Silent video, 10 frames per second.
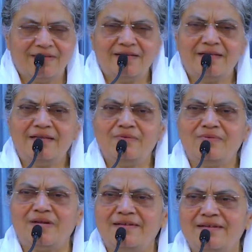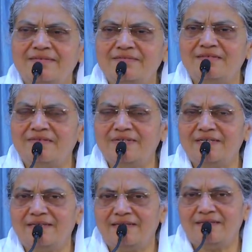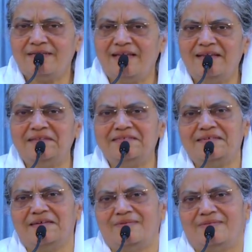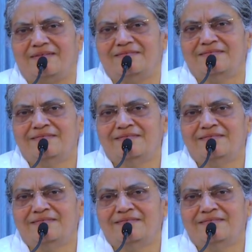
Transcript: ఏంటి నువ్వు నన్ను అడుగుతున్నావేంటి నేనేం చేయగలుగుతాను